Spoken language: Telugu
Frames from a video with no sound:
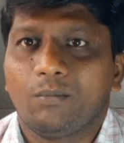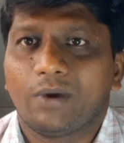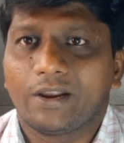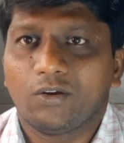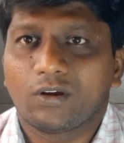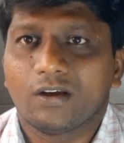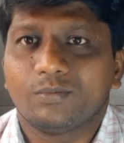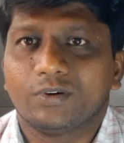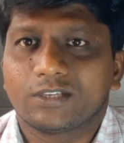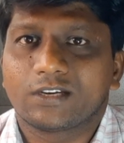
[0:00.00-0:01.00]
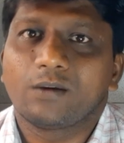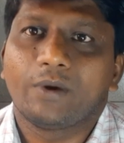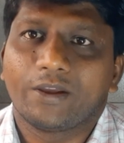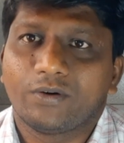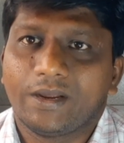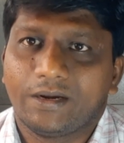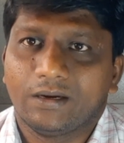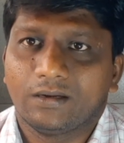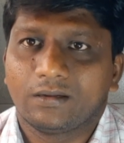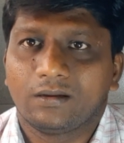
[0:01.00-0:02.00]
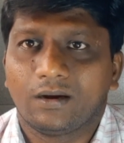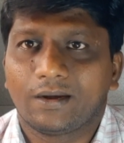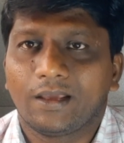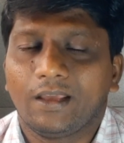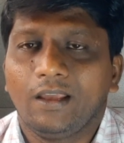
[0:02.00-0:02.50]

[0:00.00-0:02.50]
మన యొక్క పర్సనల్ బయోడేటా అంటే